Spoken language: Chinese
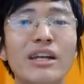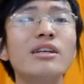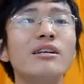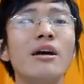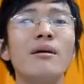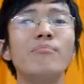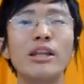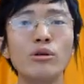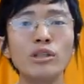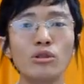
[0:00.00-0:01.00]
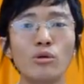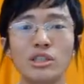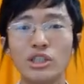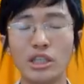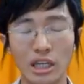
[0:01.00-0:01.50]
反正美牛这个东
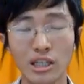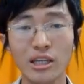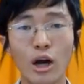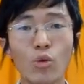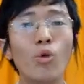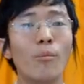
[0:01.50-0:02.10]
西是一定要过，